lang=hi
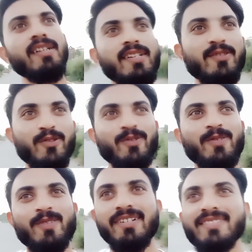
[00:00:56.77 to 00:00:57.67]

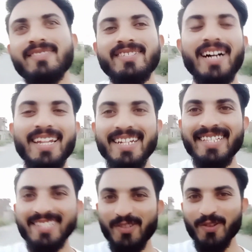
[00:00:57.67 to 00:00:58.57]
तो कल
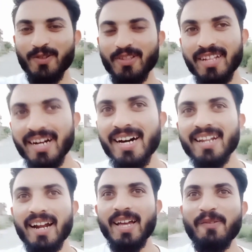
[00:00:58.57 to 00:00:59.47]
जो था
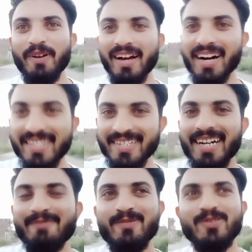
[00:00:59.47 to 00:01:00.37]
राना वकार
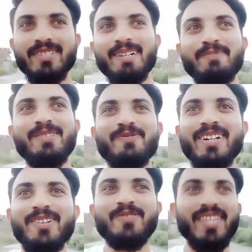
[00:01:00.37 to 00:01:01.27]
साहब उसका मैं
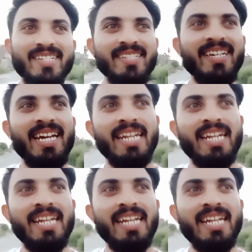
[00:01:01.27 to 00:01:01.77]
वीडियो देख रहा था